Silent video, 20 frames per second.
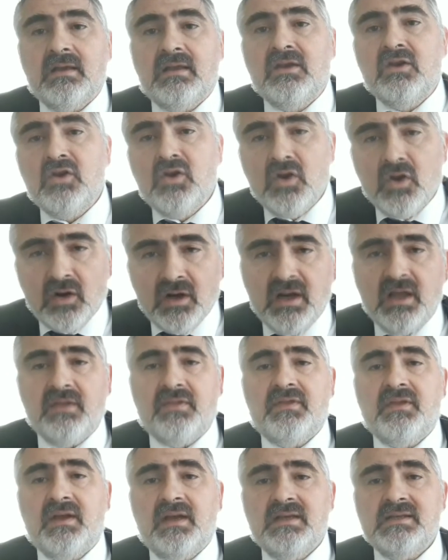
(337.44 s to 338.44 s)
no
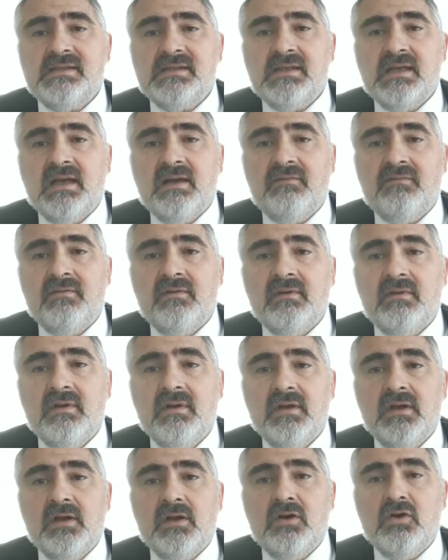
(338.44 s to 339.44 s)
nace Isab,
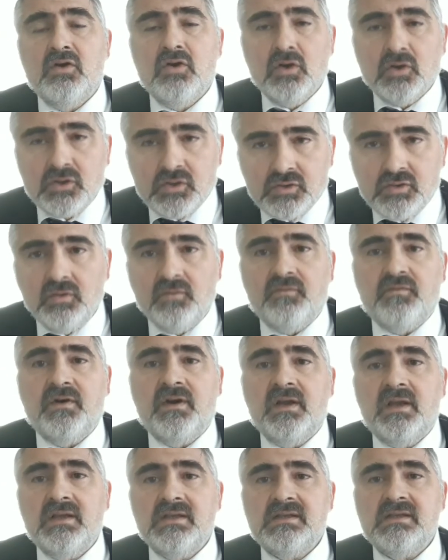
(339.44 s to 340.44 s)
no
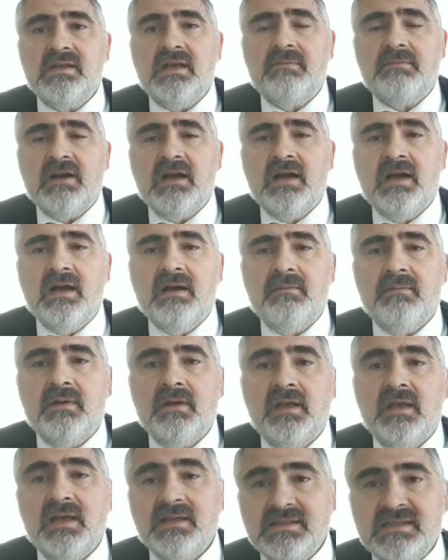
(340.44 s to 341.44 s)
sufre Abraham
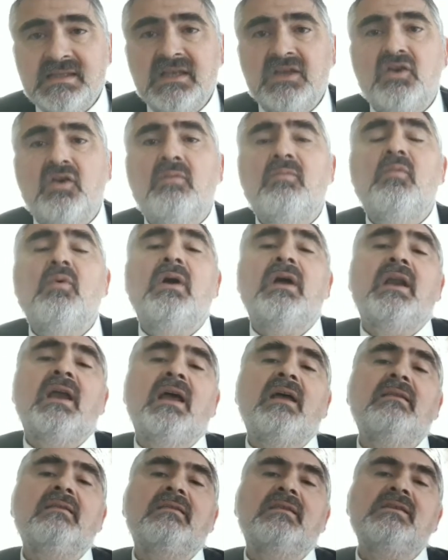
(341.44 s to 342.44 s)
y así no muere
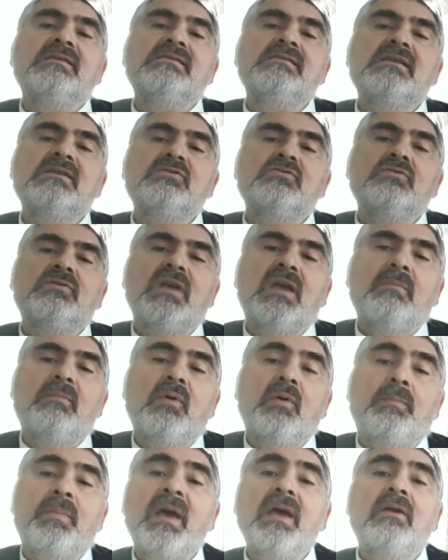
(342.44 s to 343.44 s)
antes de su
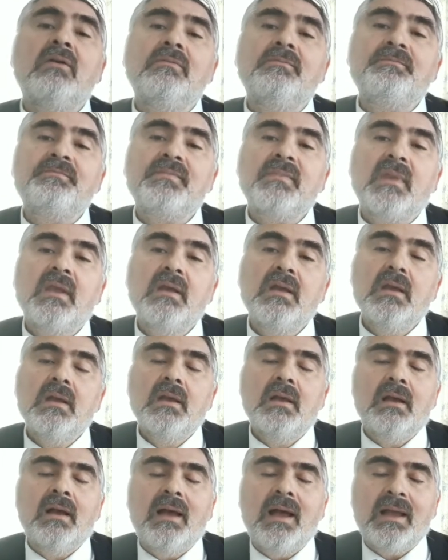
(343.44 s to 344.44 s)
tiempo. Pero
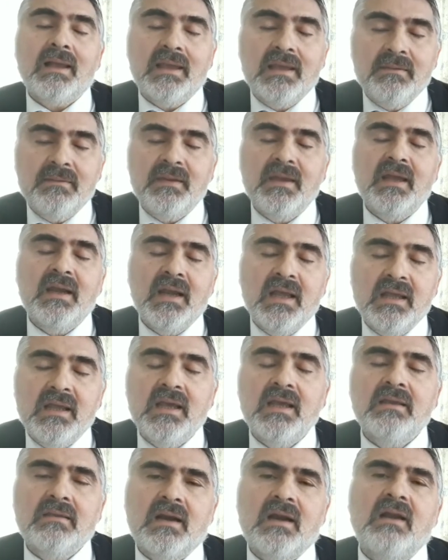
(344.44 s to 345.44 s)
aquí viene y
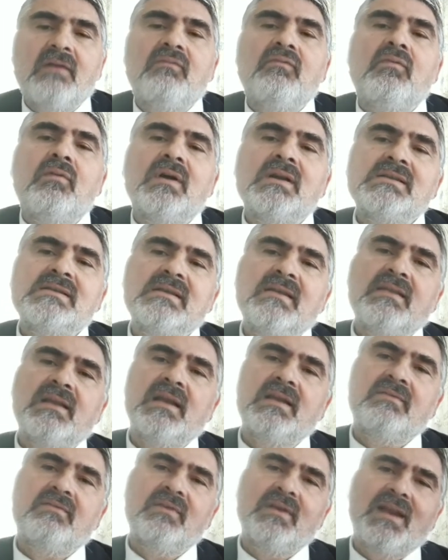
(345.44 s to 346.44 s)
entra la fuerza de
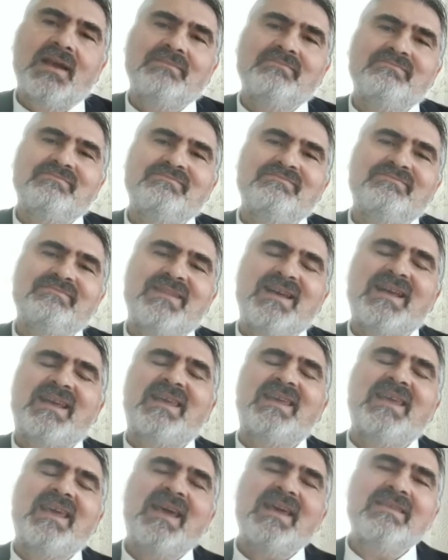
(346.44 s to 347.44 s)
la tfilá.
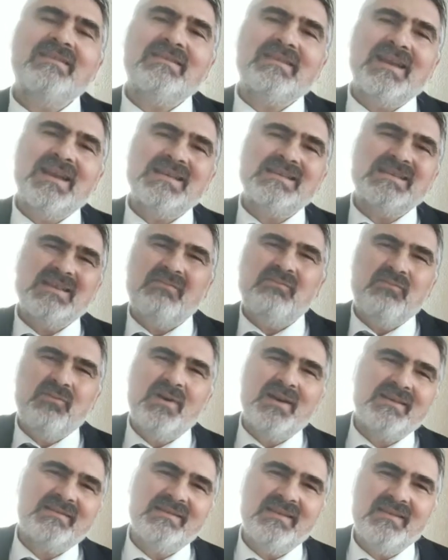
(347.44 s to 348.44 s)
Aquí entra esa
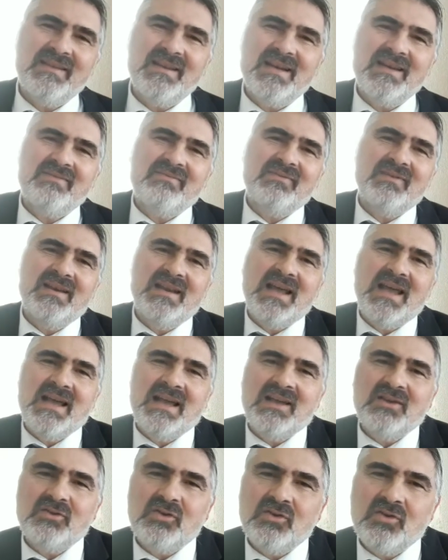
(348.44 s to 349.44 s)
fuerza de la tfilá
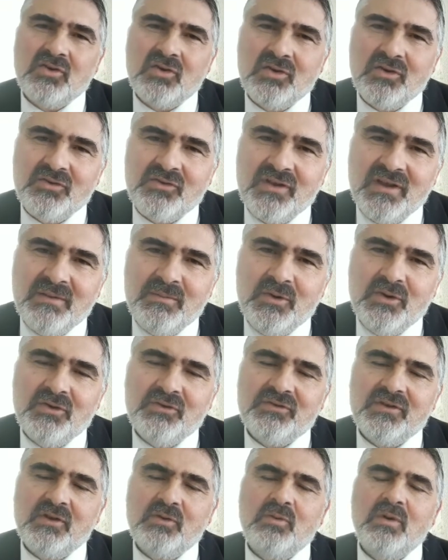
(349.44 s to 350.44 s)
que todos
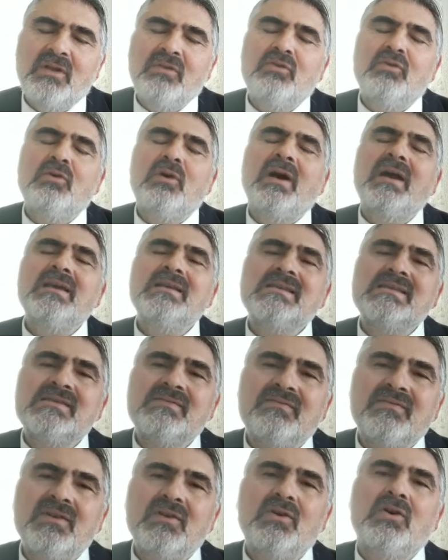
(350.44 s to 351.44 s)
conocemos, que cuando hay
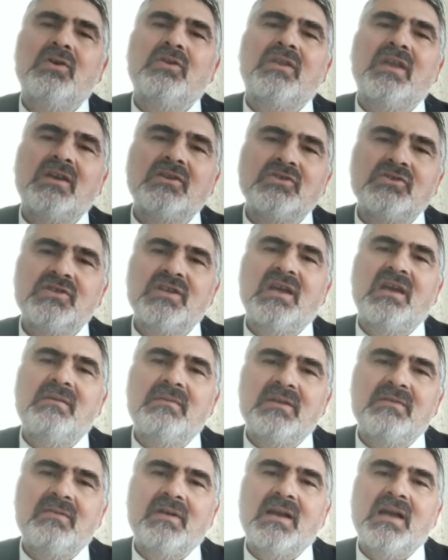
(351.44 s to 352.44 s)
tfilot,
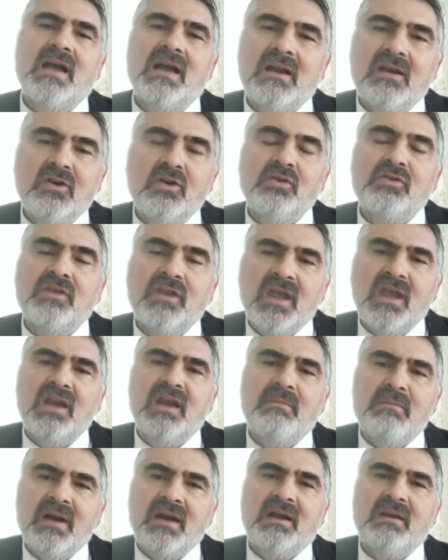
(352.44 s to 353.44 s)
Hashem y no
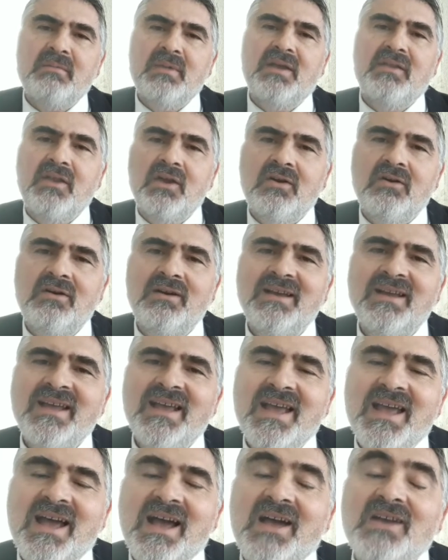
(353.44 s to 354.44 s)
tiene más remedio,
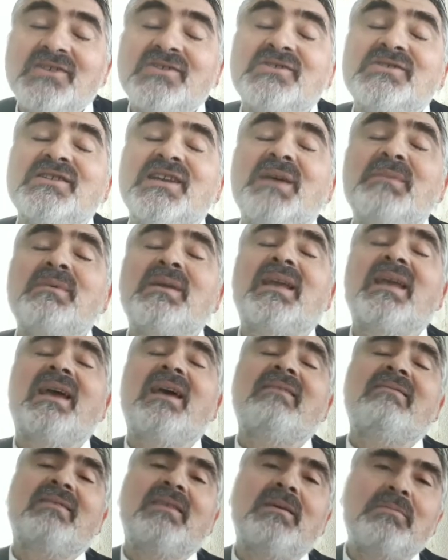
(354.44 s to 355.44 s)
Hashem que
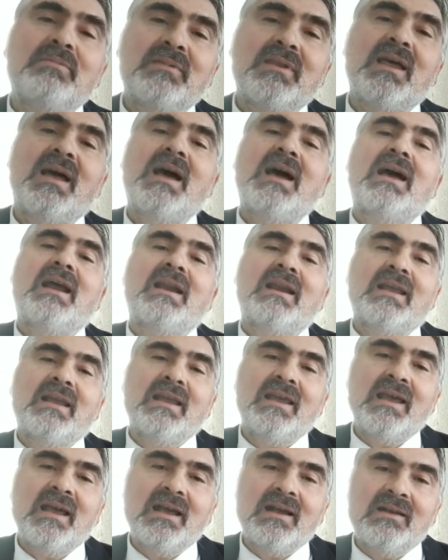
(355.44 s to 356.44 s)
aceptar,
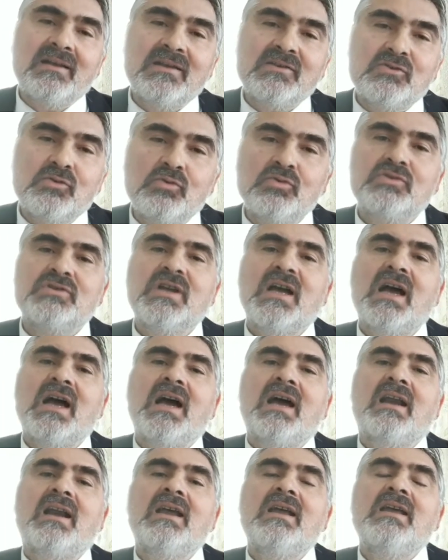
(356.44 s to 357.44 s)
que
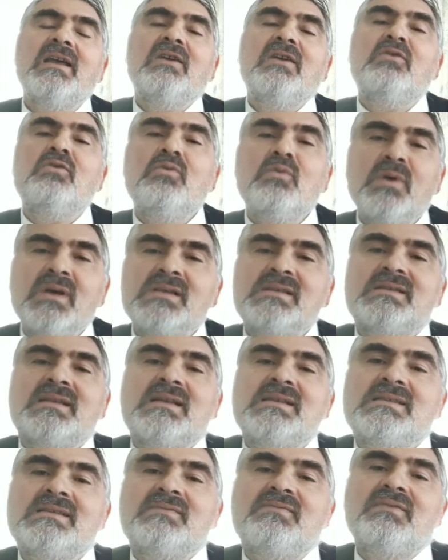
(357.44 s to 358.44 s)
escuchar
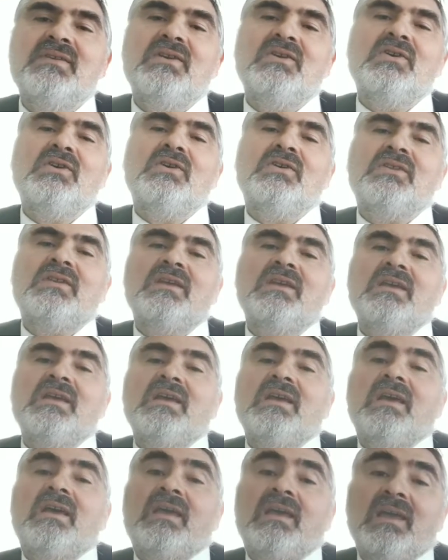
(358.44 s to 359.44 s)
nuestras tfilot,
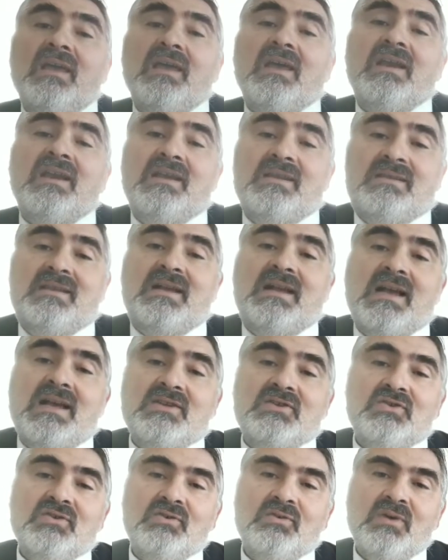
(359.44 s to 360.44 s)
y en este
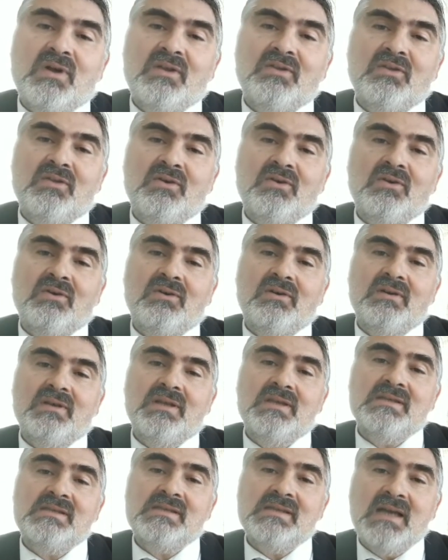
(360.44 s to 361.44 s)
caso, cuando
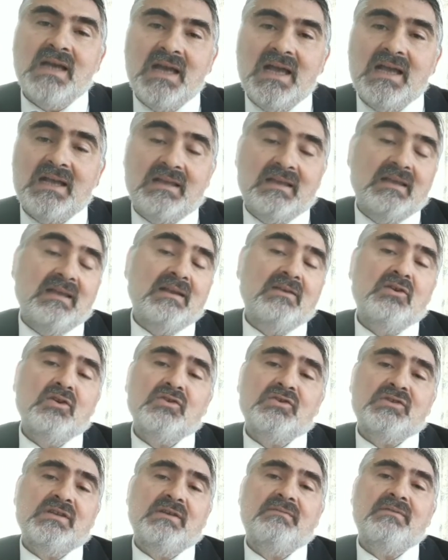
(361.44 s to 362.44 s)
Itzhak, él no
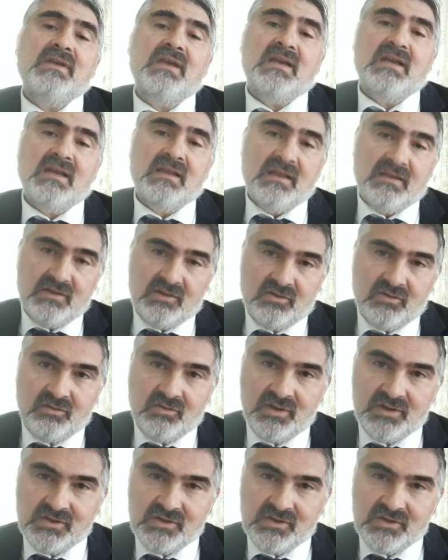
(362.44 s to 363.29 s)
sabía nada de todo